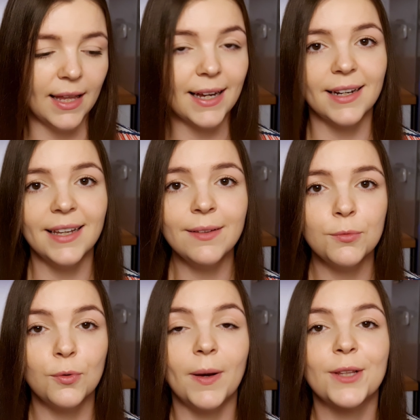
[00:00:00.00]
Nagle
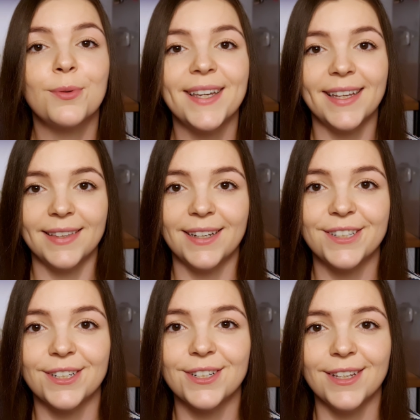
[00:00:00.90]
upadła jedna
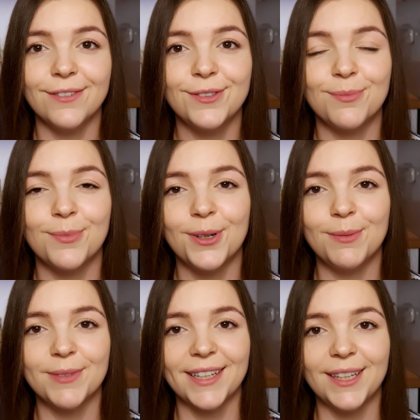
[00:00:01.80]
rzecz, nie? W tym
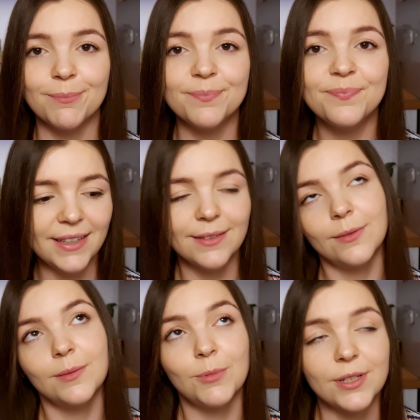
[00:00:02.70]
moim takim, no,
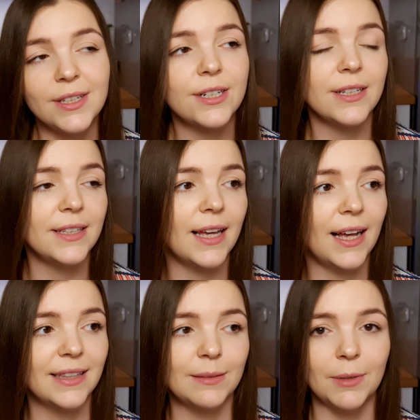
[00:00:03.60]
może nie, że
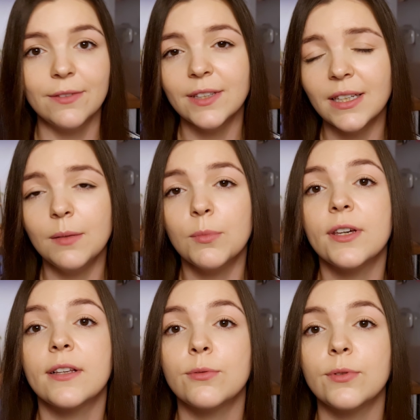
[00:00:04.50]
idealnym, ale w takiej
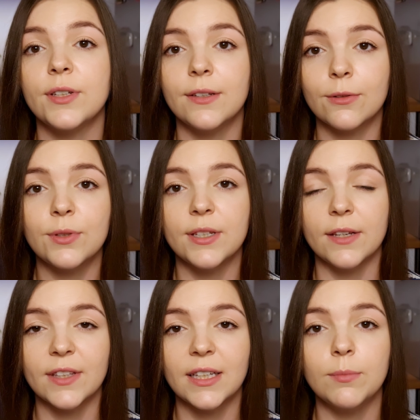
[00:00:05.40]
mojej
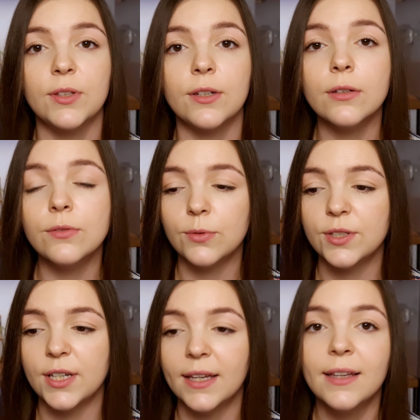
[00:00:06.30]
rutynie, w takim tygodniu,
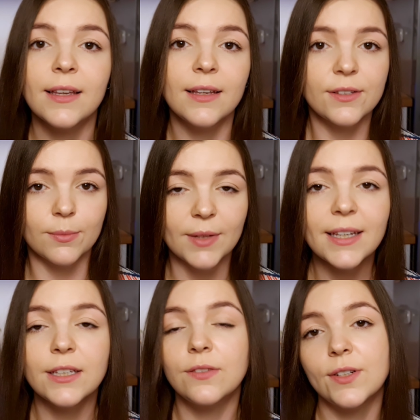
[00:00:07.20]
gdzie są
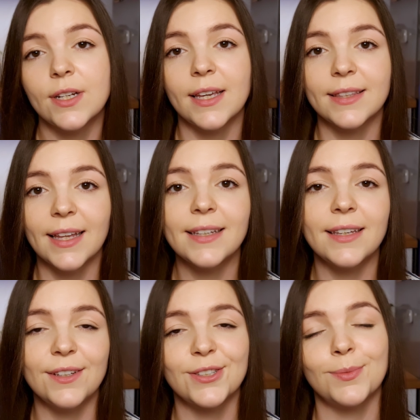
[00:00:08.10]
takie ćwiczenia,
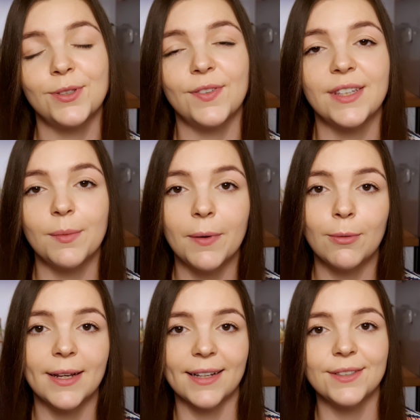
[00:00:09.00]
takie i sobie świetnie
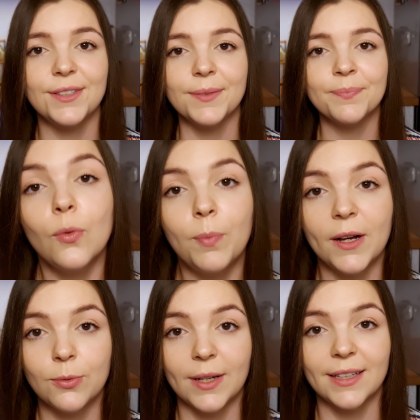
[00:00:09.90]
Paula radzi.
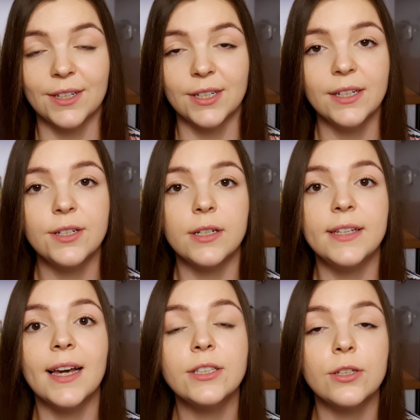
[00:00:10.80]
Upadła ta rzecz,
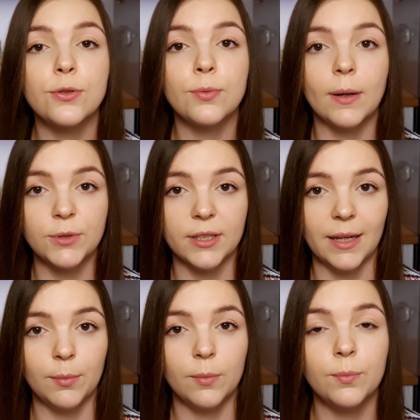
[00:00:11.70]
ja się czułam
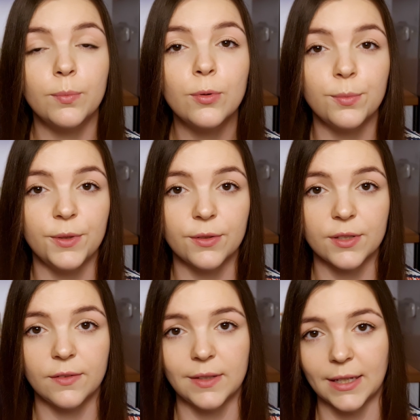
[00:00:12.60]
źle, bo ból mi
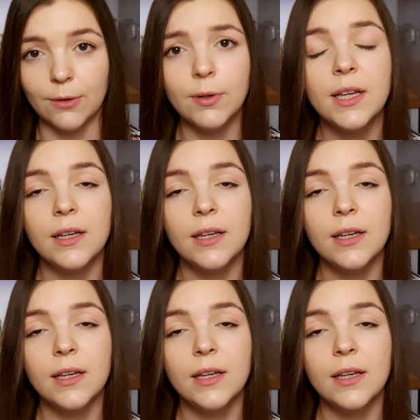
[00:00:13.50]
doskwierał